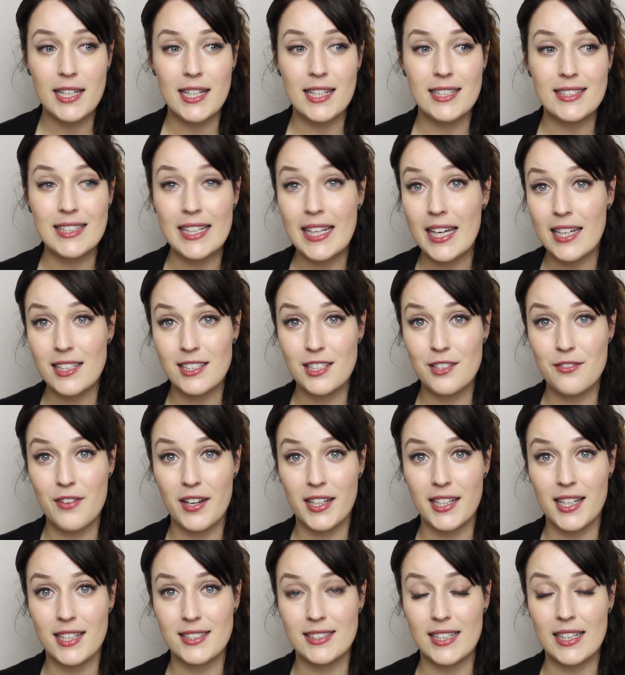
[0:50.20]
Das Negative
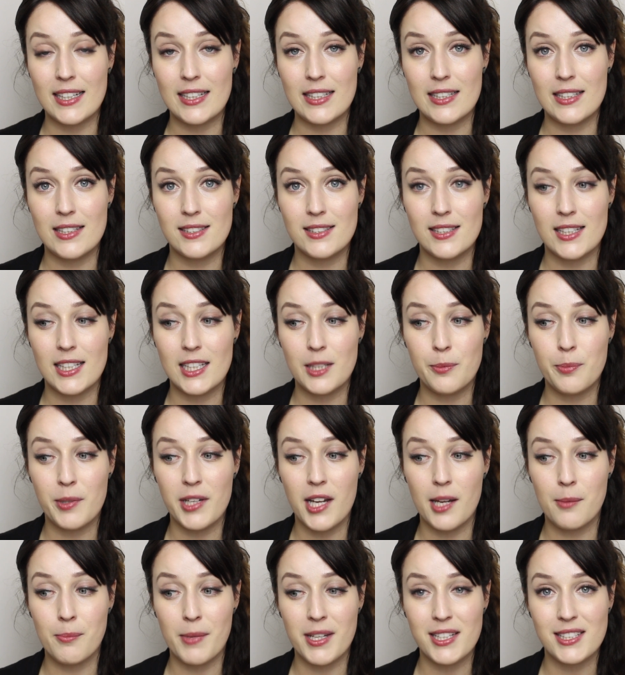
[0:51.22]
an der Sache ist, ich
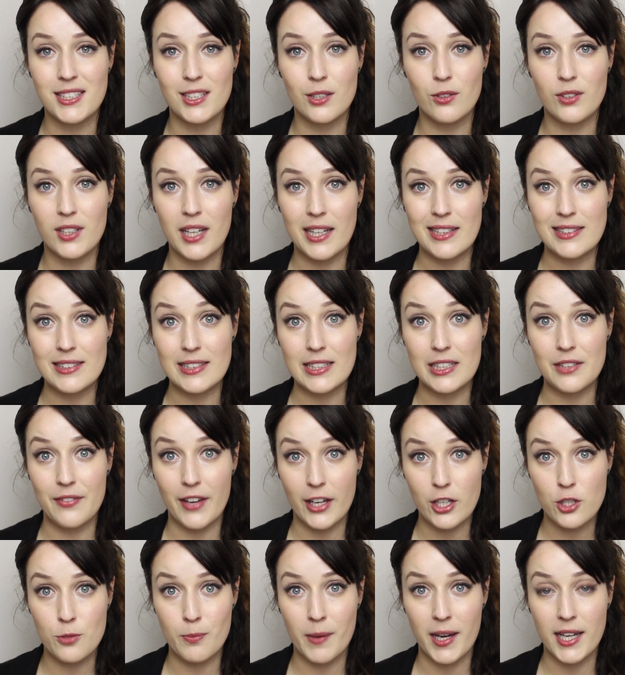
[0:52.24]
bin ein Messi und kann sie nicht
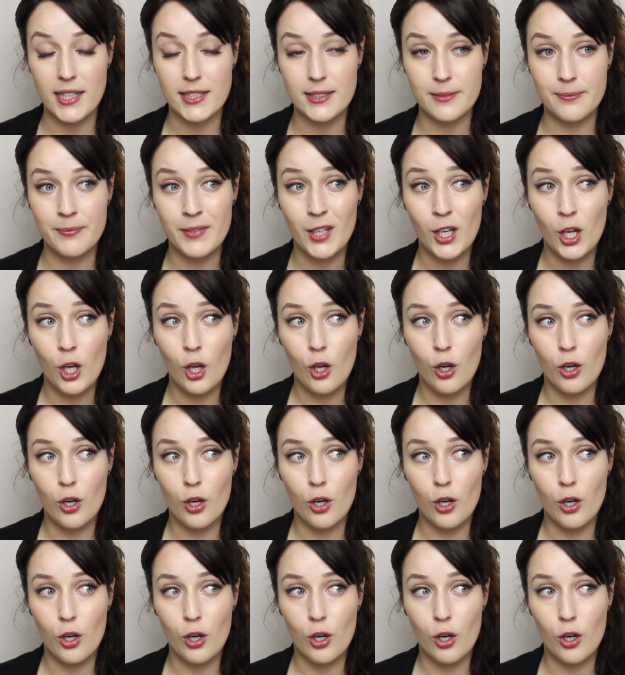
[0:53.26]
wegschmeißen.